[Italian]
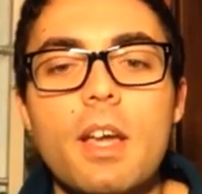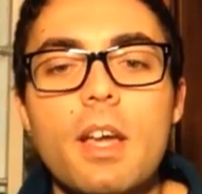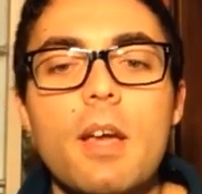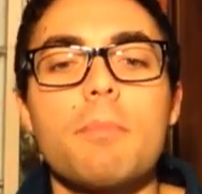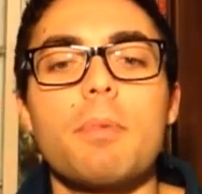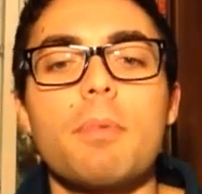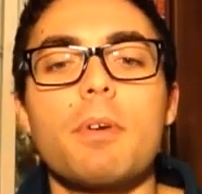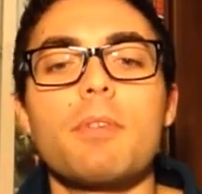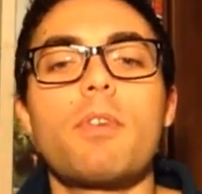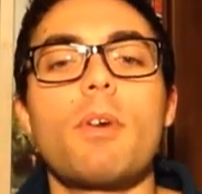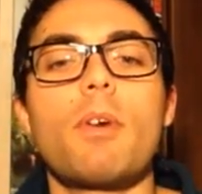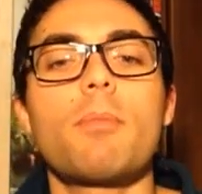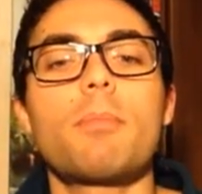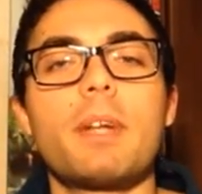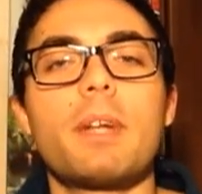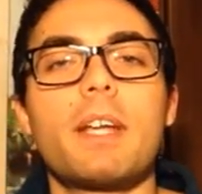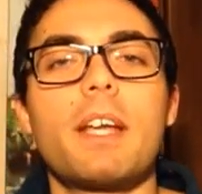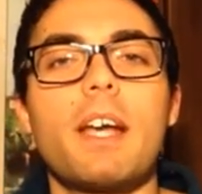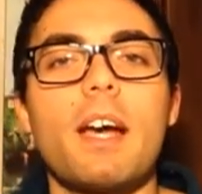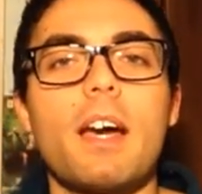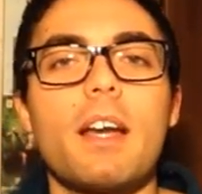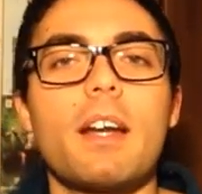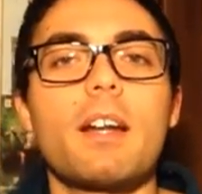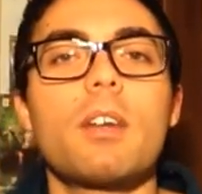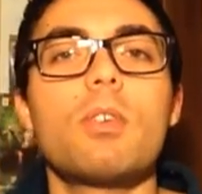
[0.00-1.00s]
per
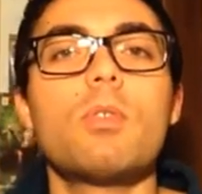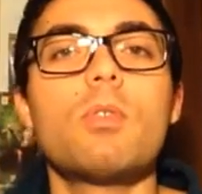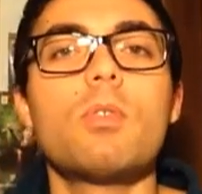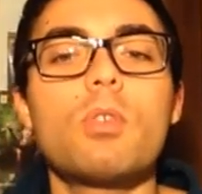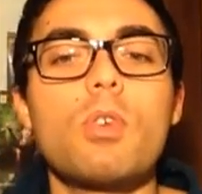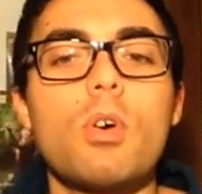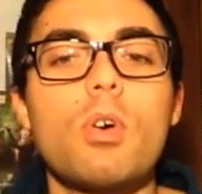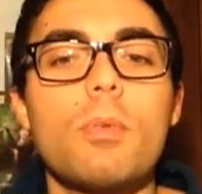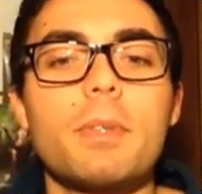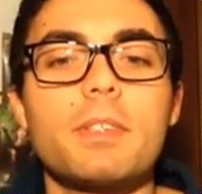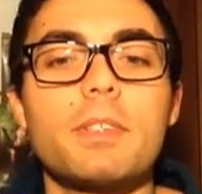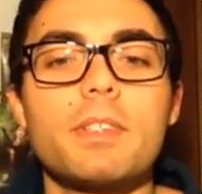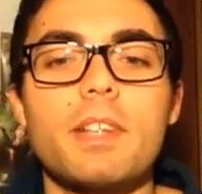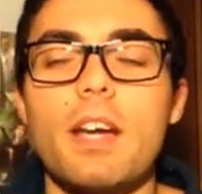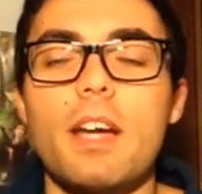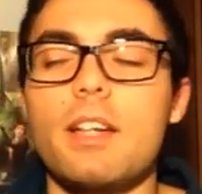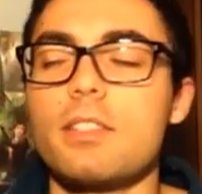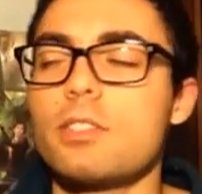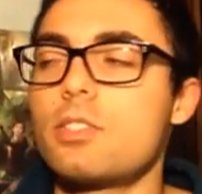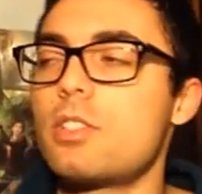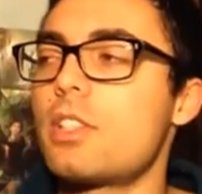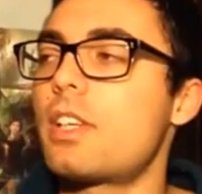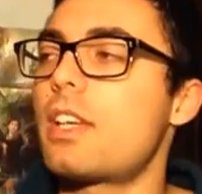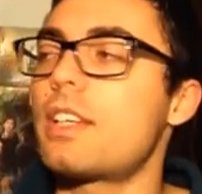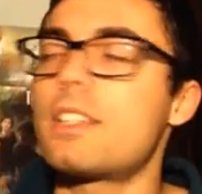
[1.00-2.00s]
fabbricare
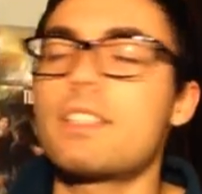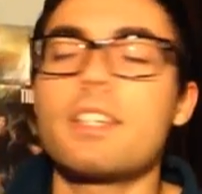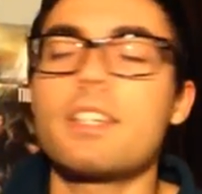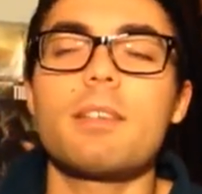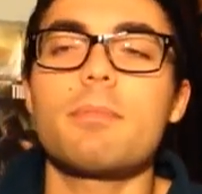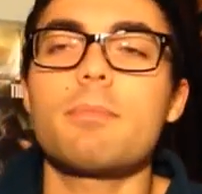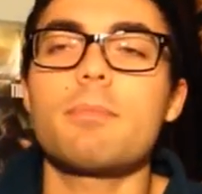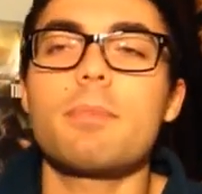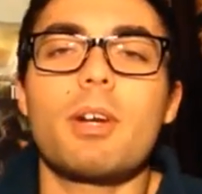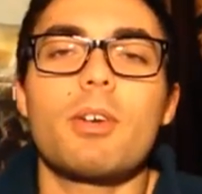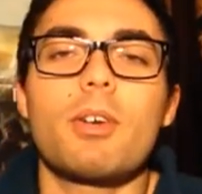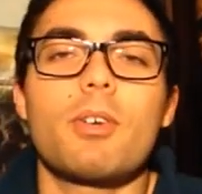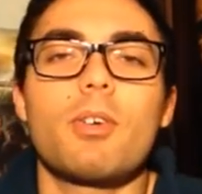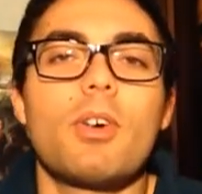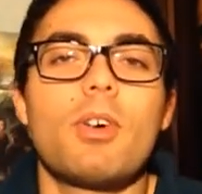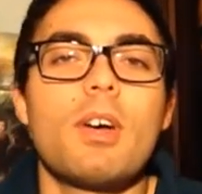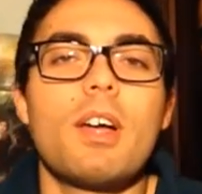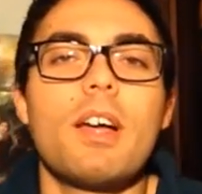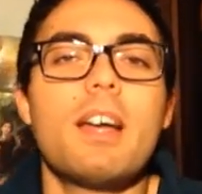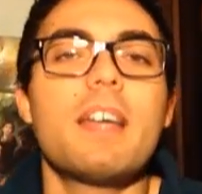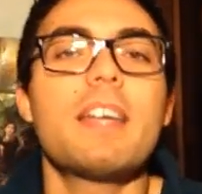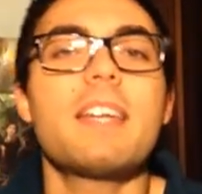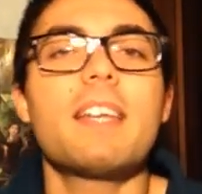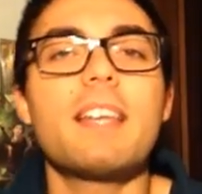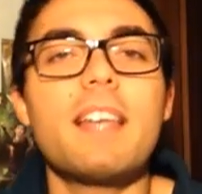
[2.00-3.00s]
lungometraggi che sembrano
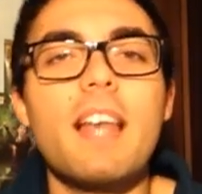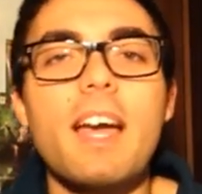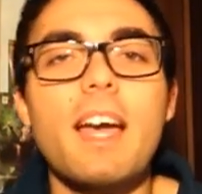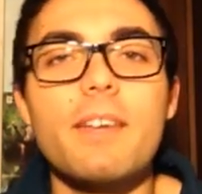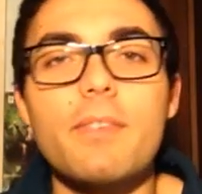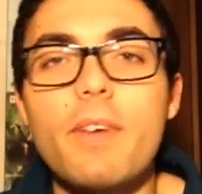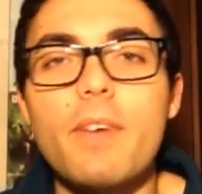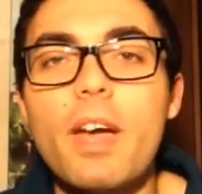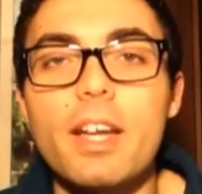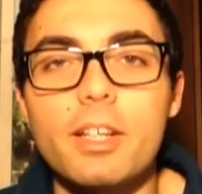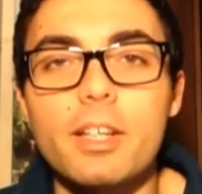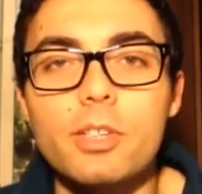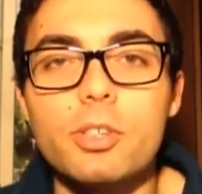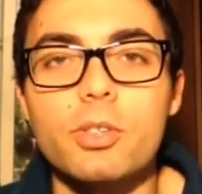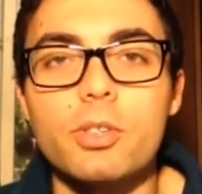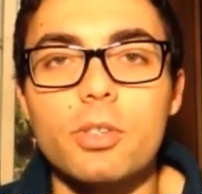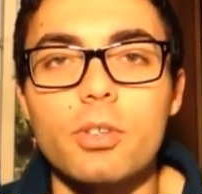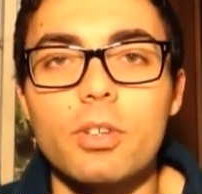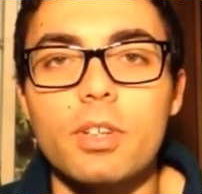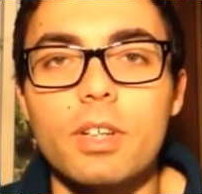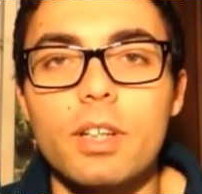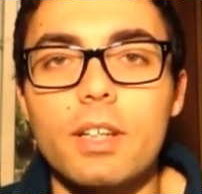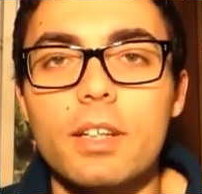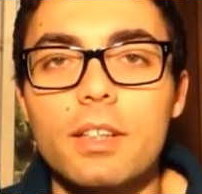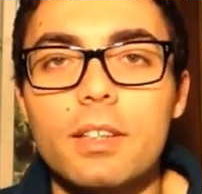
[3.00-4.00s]
in live
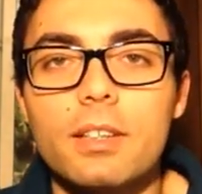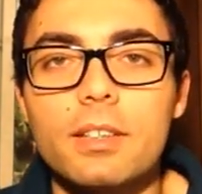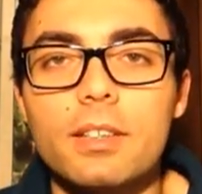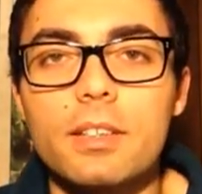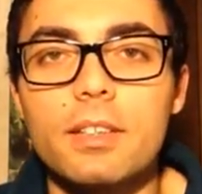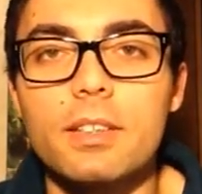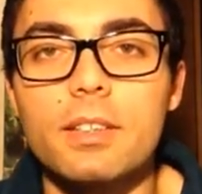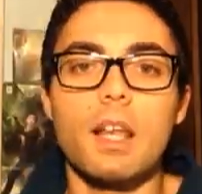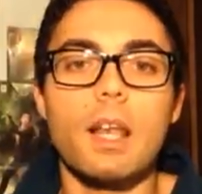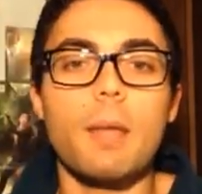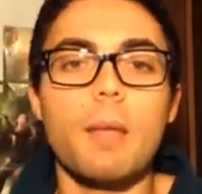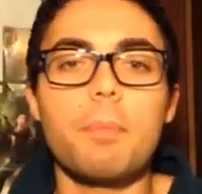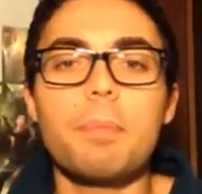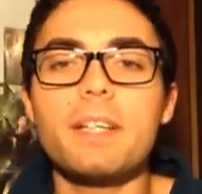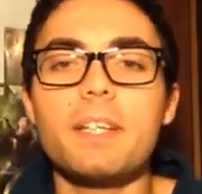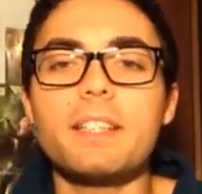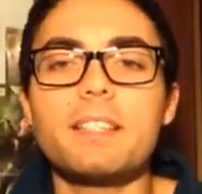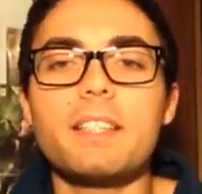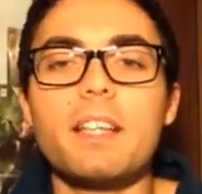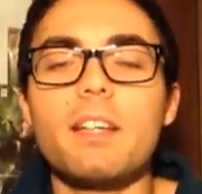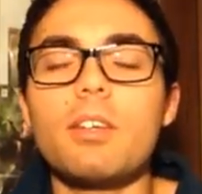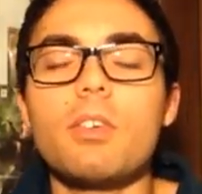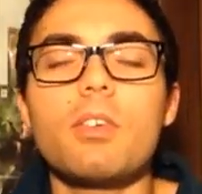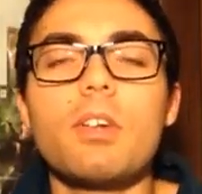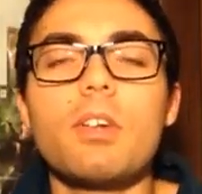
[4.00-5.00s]
action. La Pixar